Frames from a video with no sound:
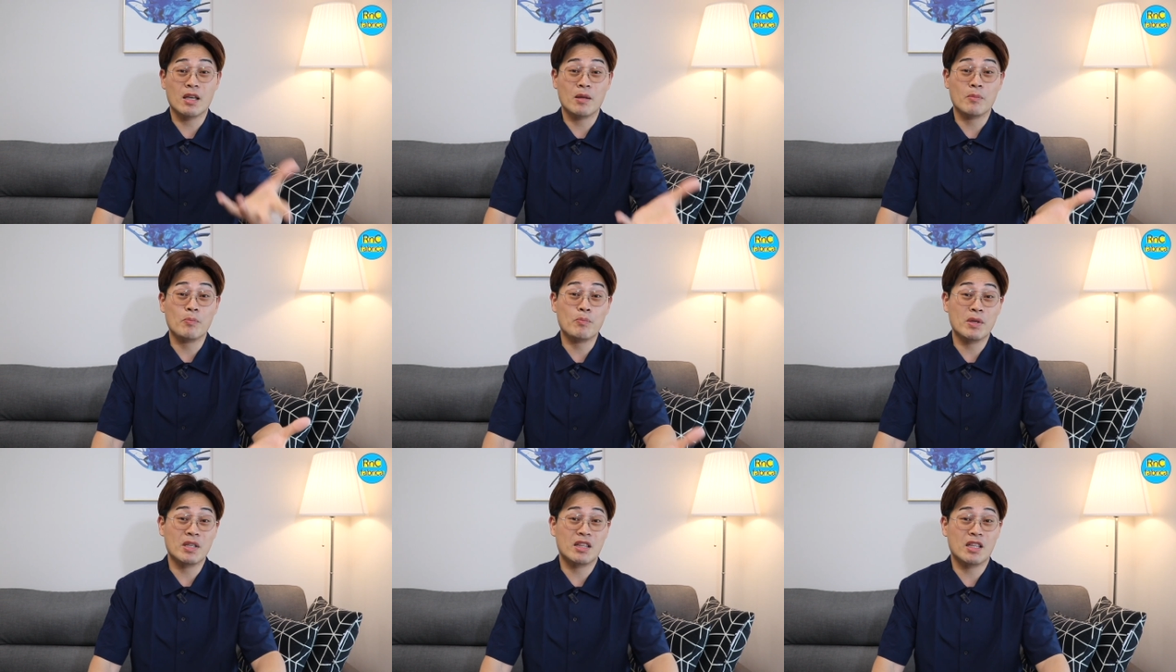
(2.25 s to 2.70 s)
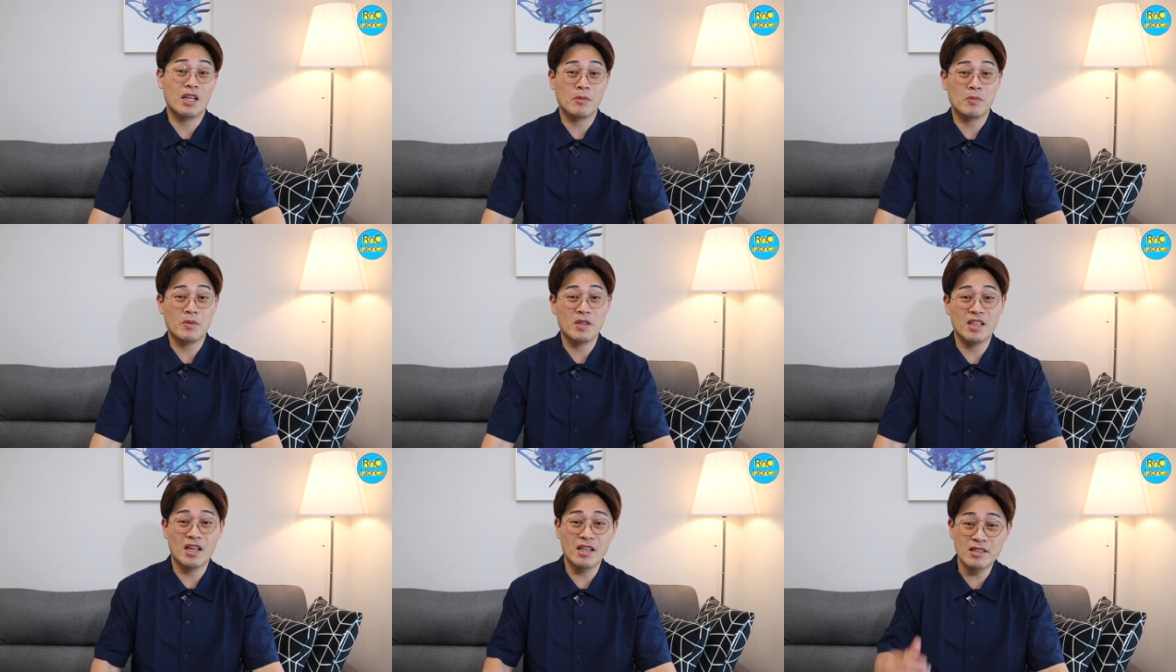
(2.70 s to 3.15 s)
en
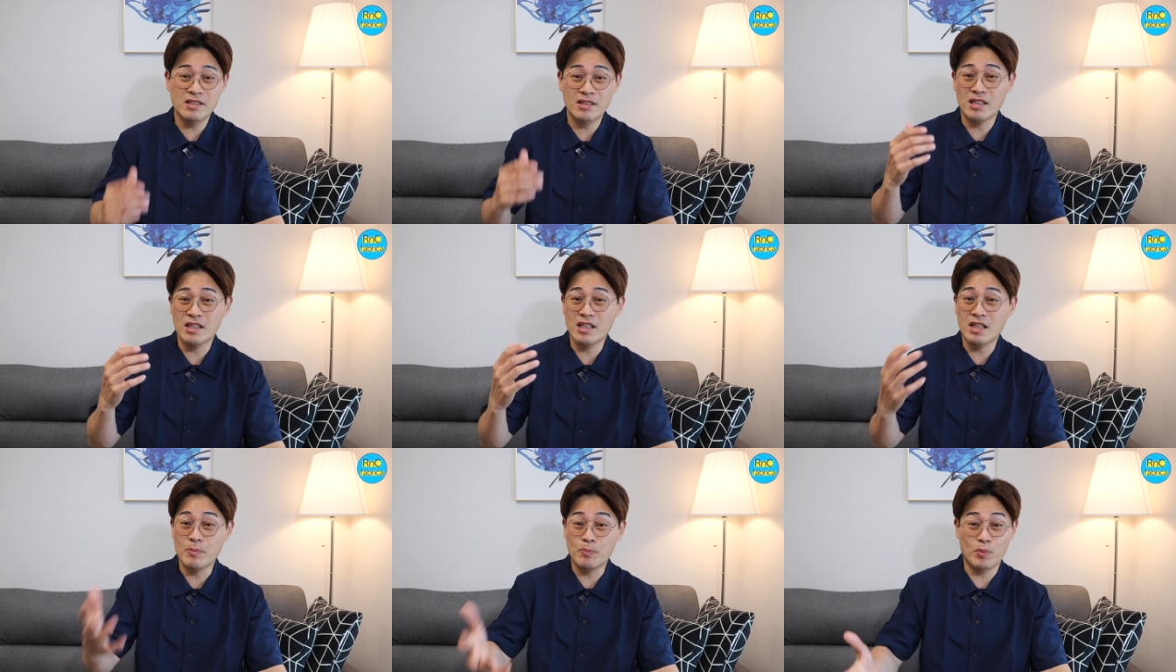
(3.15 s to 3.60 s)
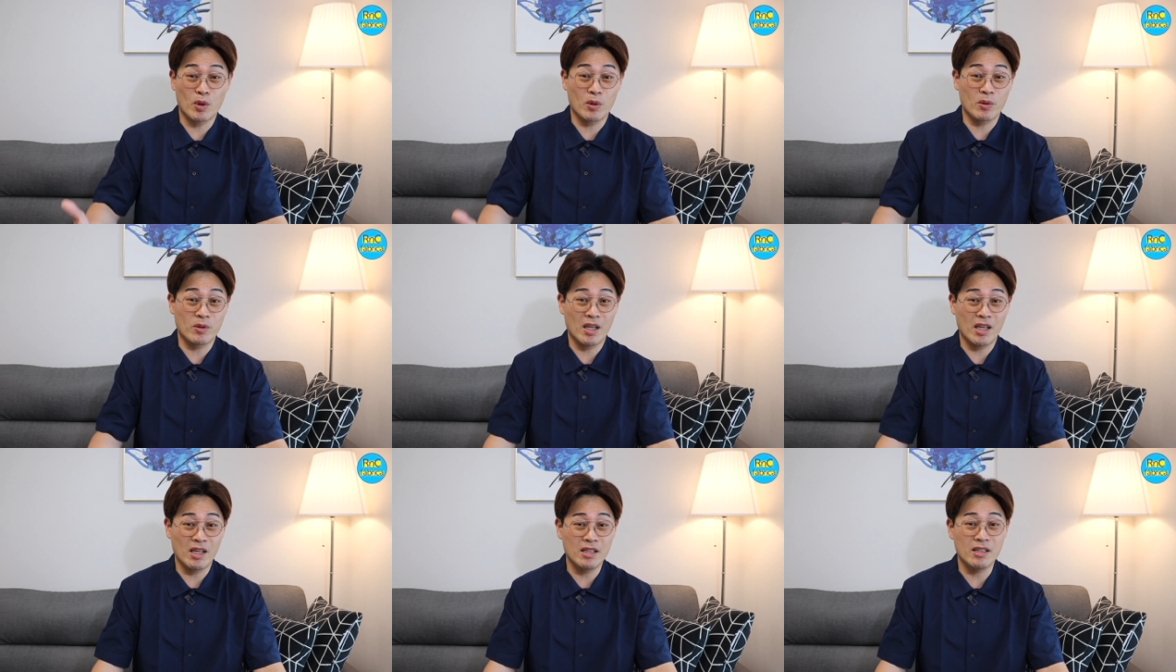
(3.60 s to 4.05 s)
vitaminas y
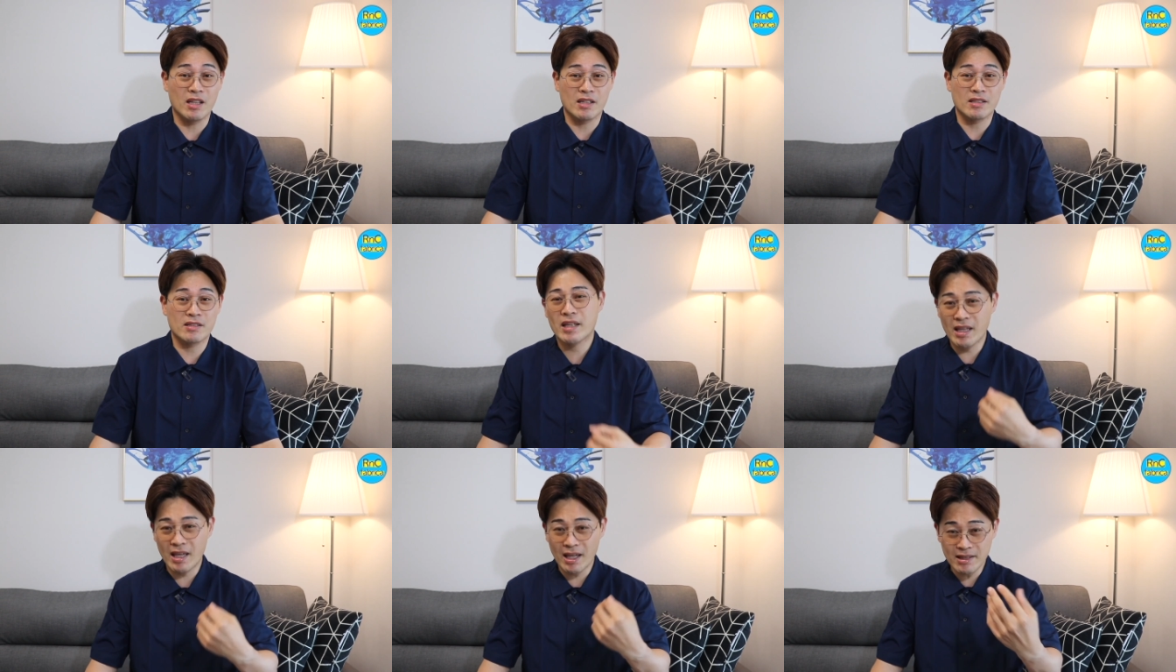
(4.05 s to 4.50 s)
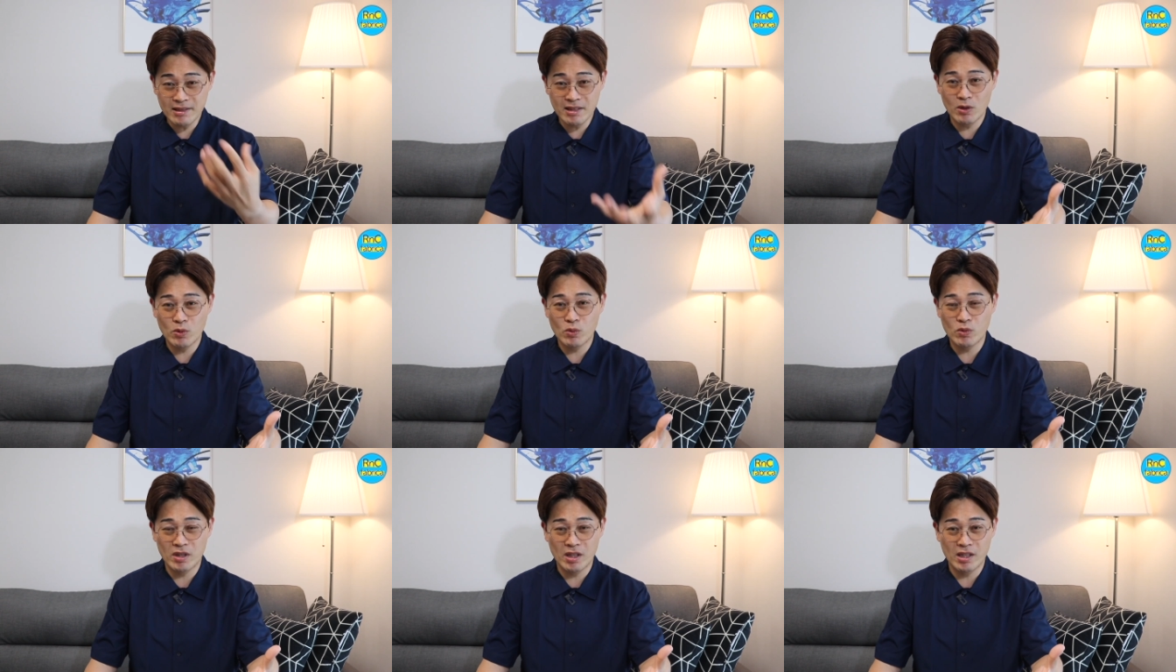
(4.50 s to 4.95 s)
proteínas que
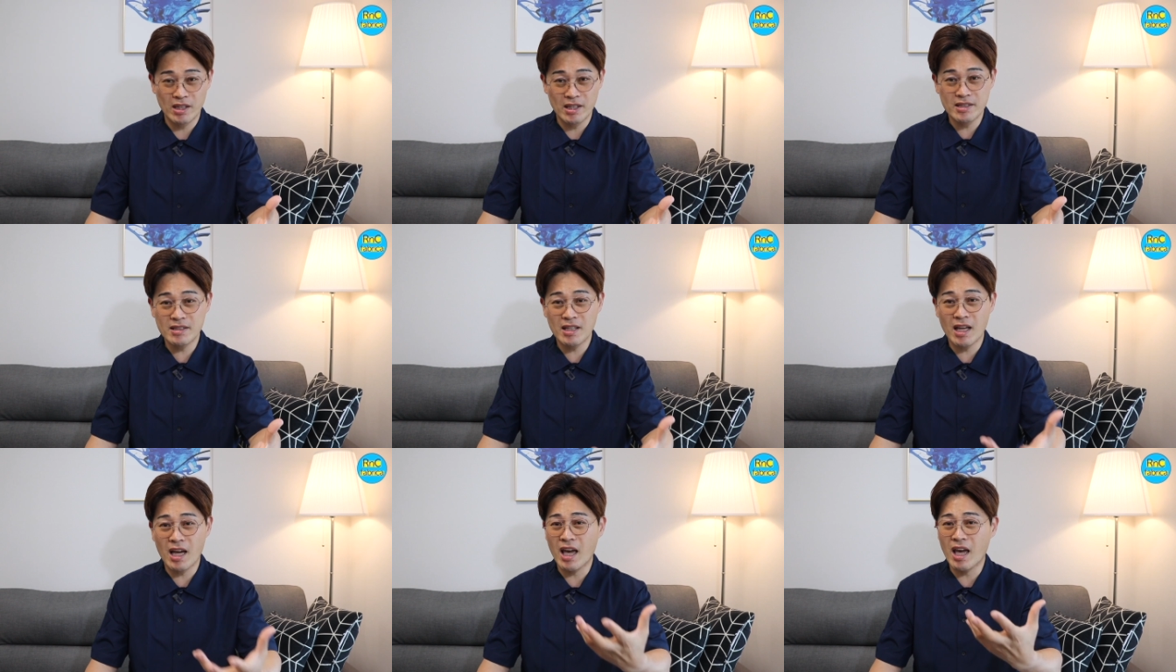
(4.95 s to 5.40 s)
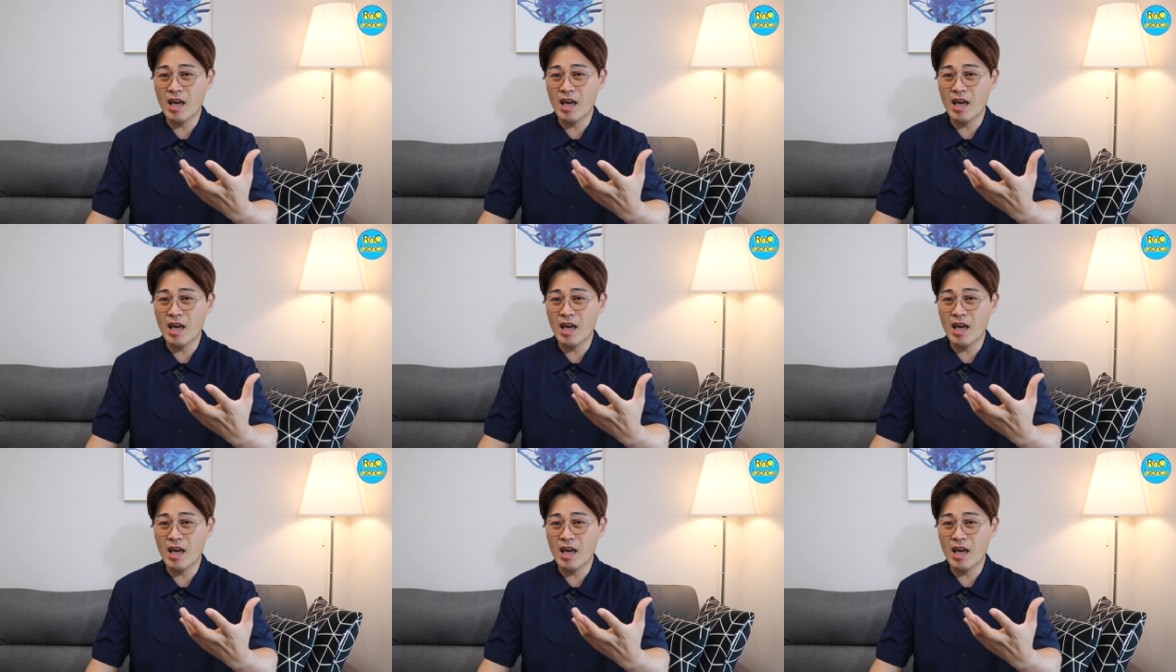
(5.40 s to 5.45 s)
se utiliza